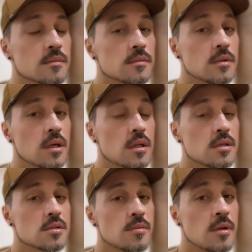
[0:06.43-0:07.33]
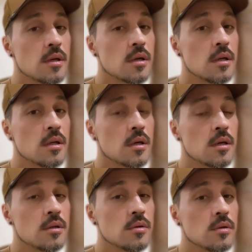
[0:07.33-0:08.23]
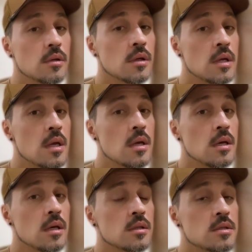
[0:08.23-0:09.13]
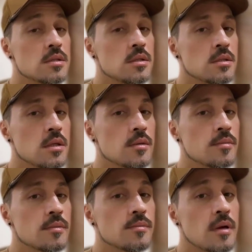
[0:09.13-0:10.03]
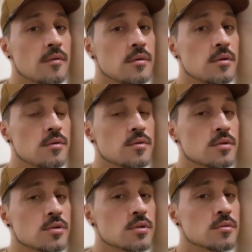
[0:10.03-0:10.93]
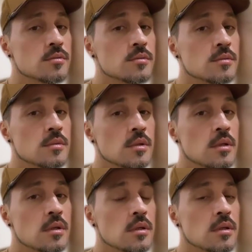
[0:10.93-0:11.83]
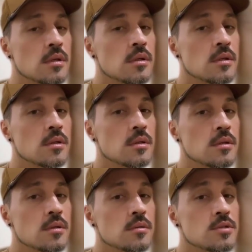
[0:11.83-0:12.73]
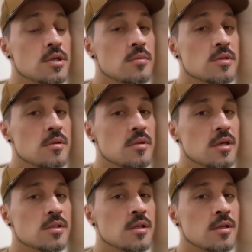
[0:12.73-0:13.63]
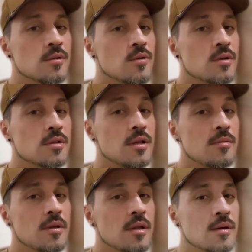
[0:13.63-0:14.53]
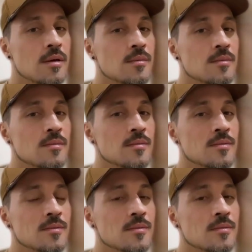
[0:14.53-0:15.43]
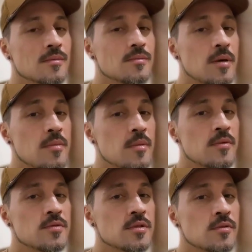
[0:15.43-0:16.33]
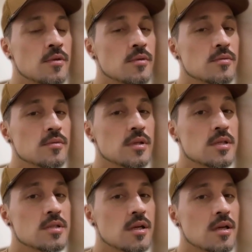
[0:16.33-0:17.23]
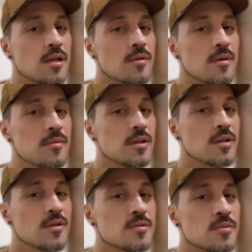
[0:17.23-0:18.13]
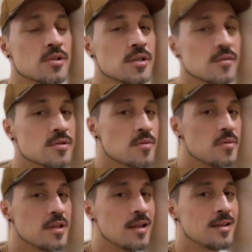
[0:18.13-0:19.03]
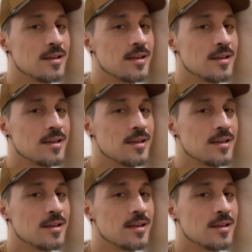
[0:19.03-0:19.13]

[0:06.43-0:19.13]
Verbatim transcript: Наконец-то приехали, ехали долго. Относительно, правда, но все же. А, чем знаменателен город для меня? Помимо всего, есть яркие моменты и вспышки воспоминаний.